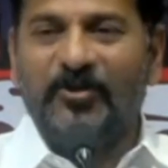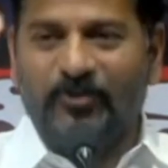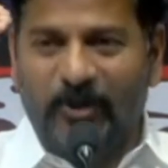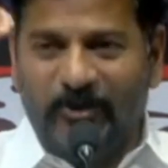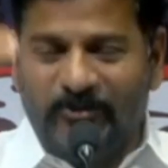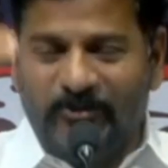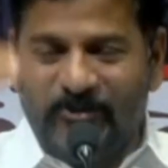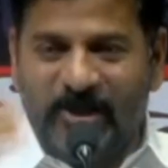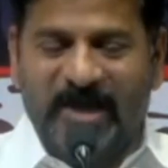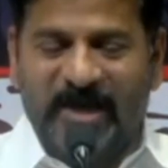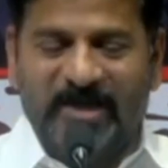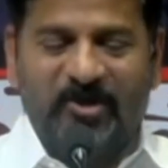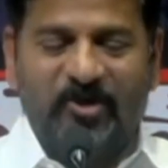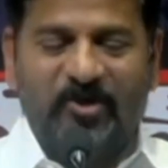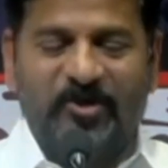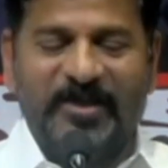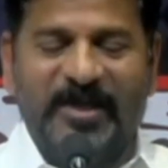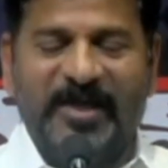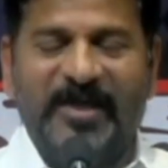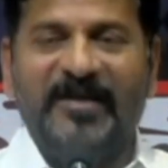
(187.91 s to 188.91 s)

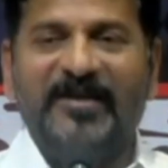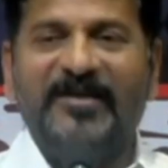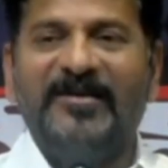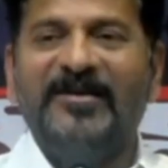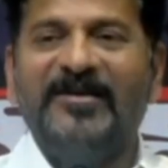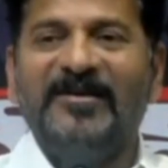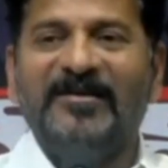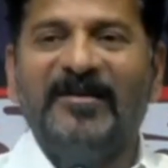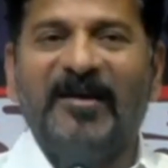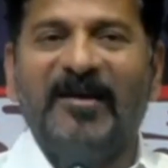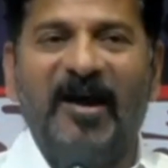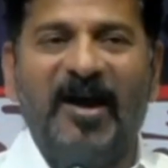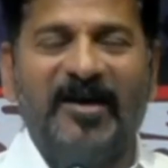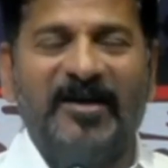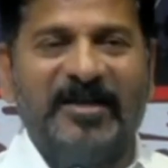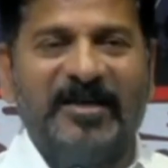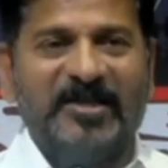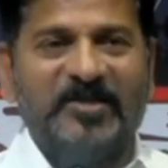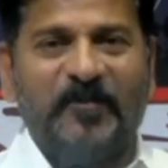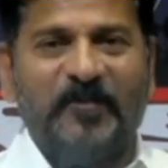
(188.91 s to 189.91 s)
తొందరలోనే
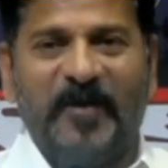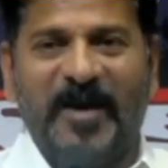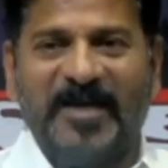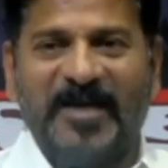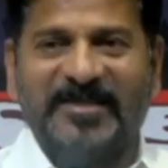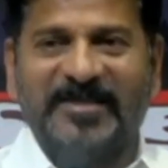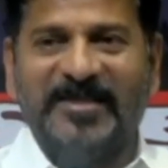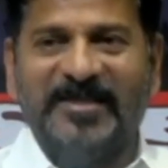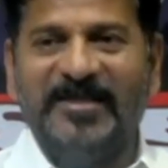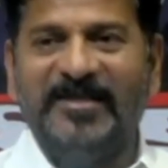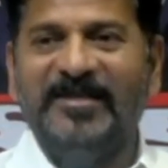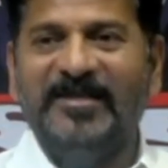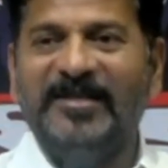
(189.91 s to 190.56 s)
కాంగ్రెస్ పార్టీ